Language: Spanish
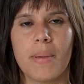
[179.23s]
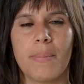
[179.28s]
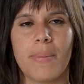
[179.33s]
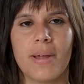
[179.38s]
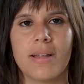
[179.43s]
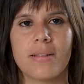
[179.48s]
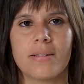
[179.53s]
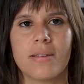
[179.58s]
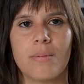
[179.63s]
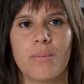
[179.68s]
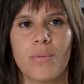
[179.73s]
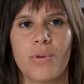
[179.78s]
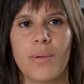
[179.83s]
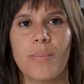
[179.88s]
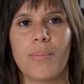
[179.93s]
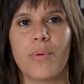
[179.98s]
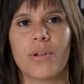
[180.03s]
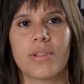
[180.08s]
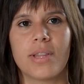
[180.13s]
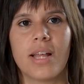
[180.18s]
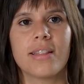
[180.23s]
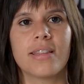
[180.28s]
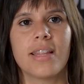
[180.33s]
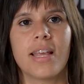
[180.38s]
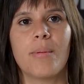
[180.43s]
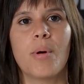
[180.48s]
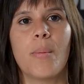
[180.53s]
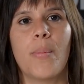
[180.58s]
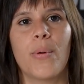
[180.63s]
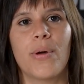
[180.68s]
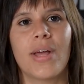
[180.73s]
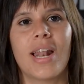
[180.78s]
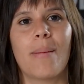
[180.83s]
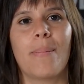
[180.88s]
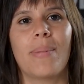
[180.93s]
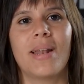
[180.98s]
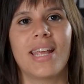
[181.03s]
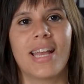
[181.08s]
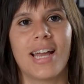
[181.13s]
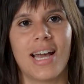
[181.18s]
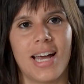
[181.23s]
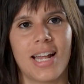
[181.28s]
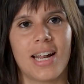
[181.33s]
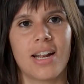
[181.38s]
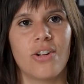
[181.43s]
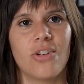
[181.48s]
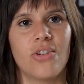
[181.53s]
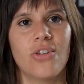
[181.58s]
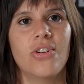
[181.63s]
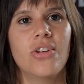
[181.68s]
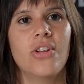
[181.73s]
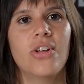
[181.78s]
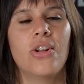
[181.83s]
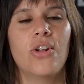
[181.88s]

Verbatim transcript: parece muy importante, digamos, poder aplicarlo,